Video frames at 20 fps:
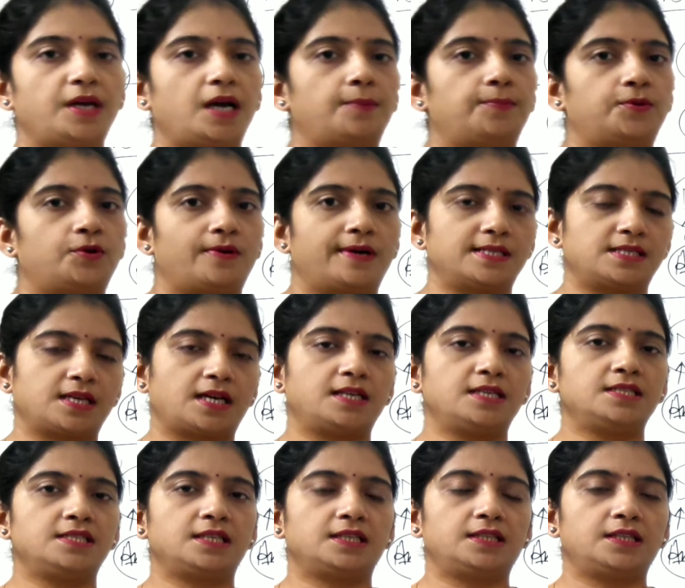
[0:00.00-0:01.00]
में आपको
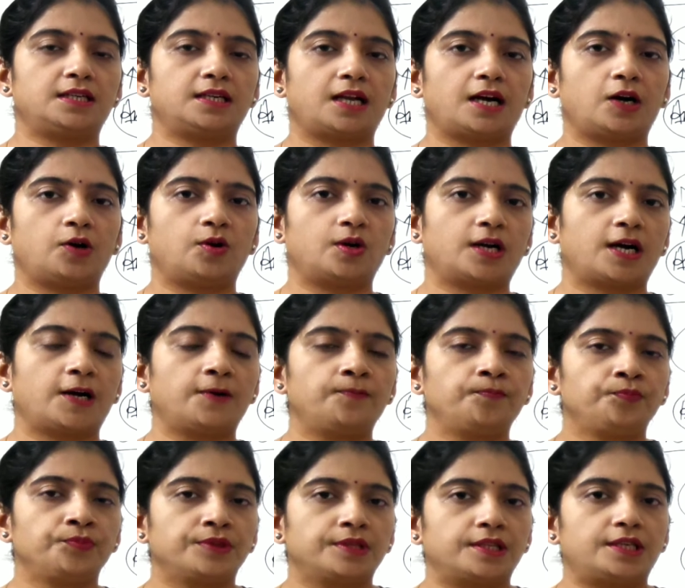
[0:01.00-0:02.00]
आसानी से दिख रहा होगा
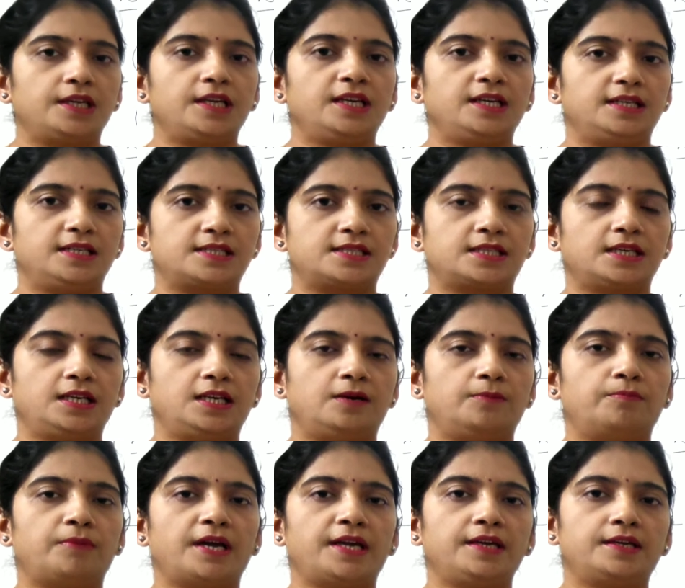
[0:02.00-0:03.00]
कि इसकी
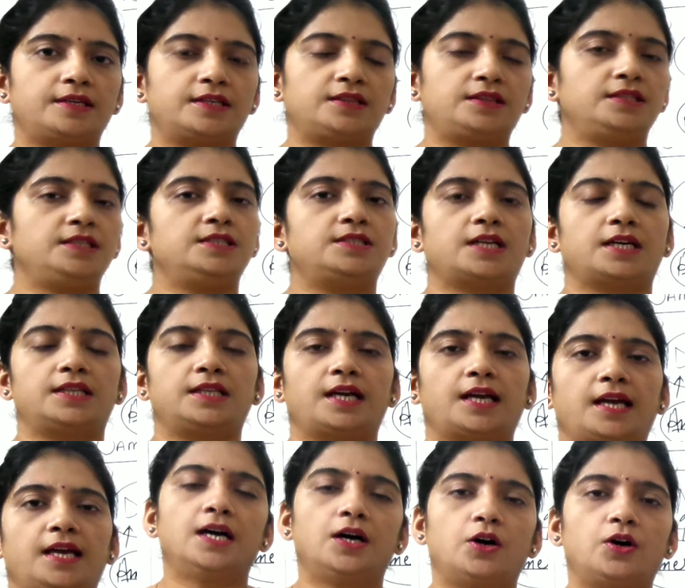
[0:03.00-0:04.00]
लंबाई कितनी ज्यादा
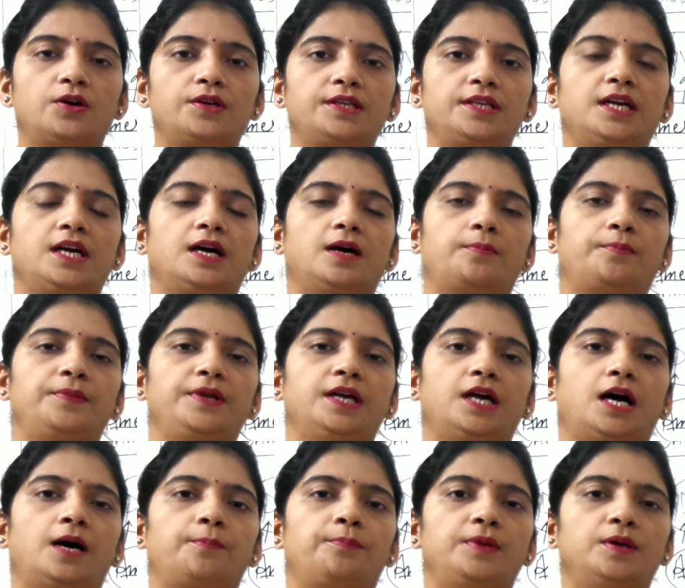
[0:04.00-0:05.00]
है और यह अपने
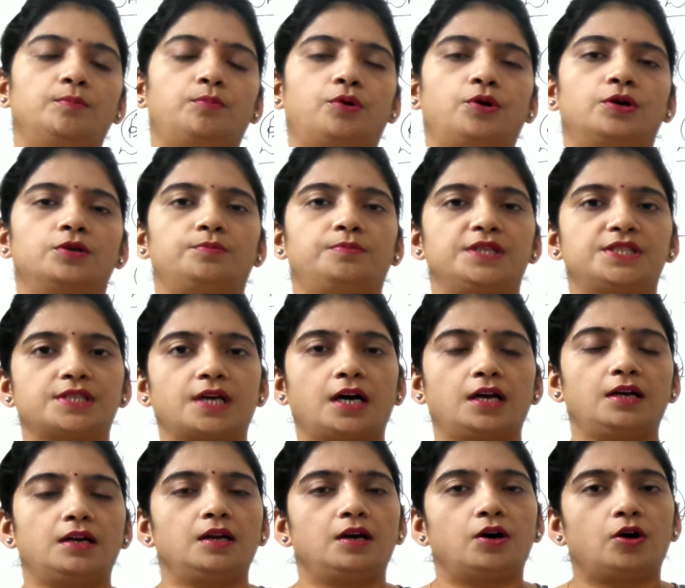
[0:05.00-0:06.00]
आप में बहुत
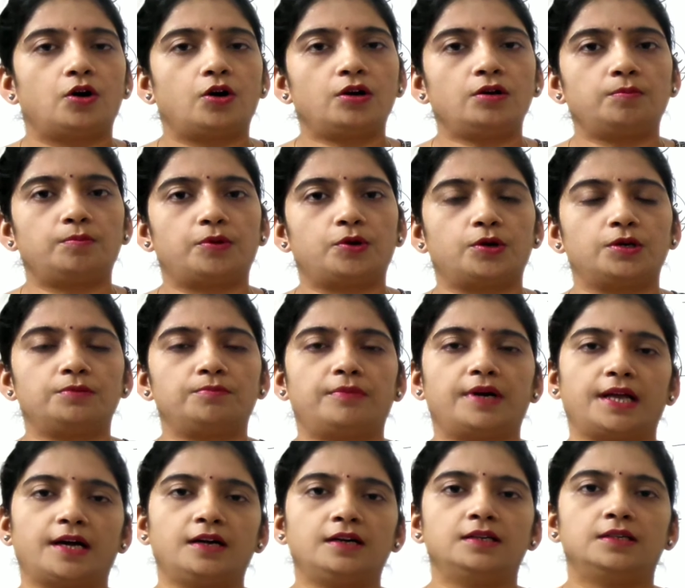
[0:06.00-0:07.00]
विशाल और बहुत
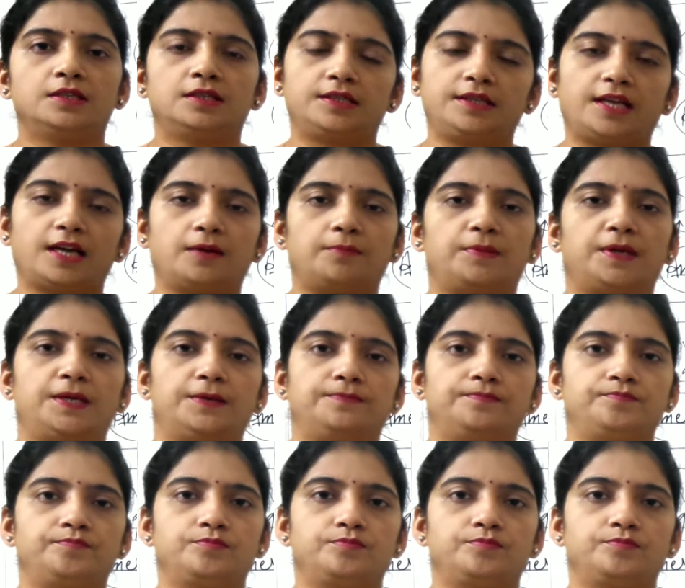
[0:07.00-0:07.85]
बड़ा डैम है